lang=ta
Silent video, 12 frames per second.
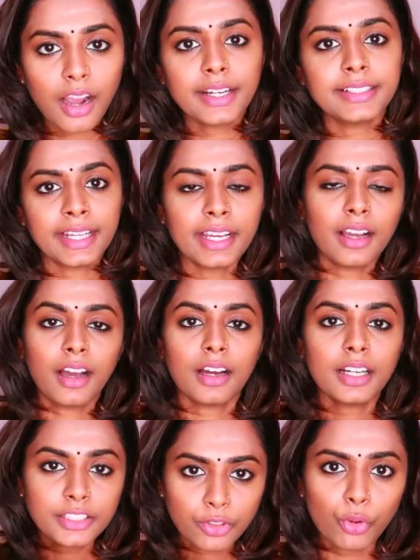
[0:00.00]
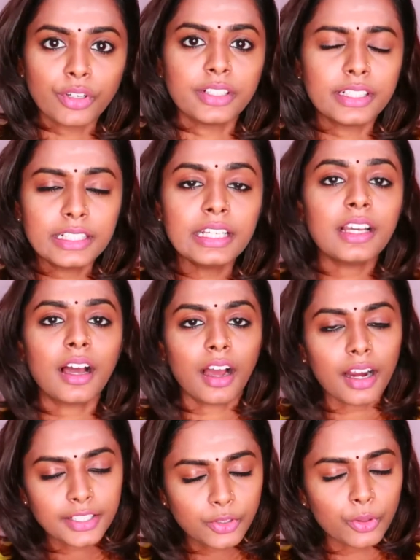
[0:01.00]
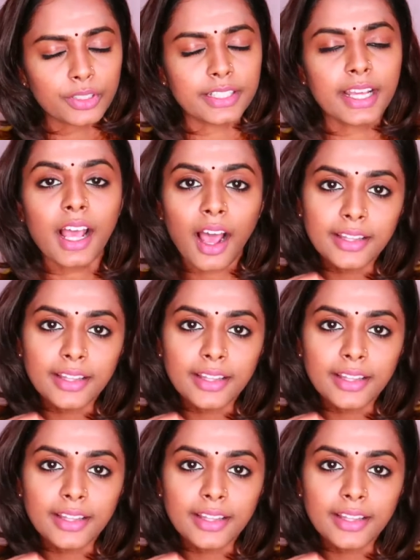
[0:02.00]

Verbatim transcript: ஆண்ட ஆட்கொண்டு ஆட்கொண்ட